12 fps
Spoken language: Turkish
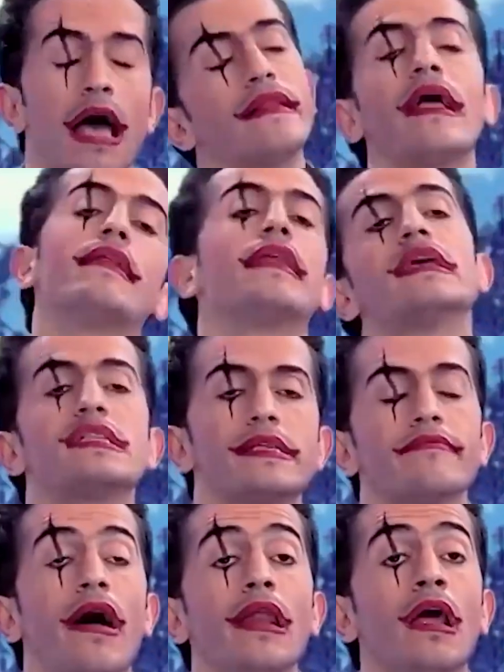Senden ne
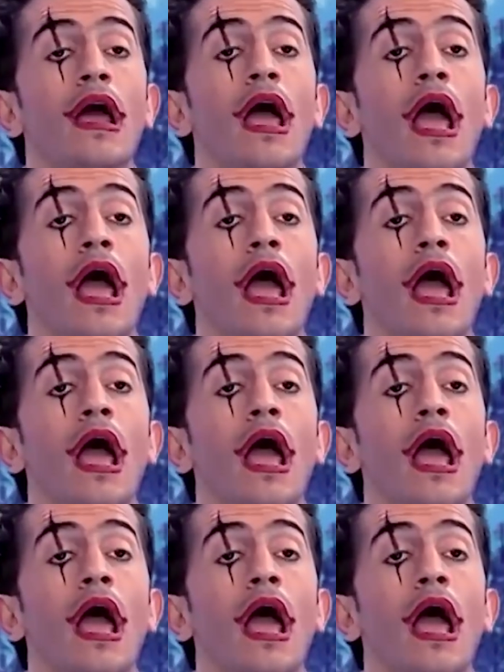eksiğim var?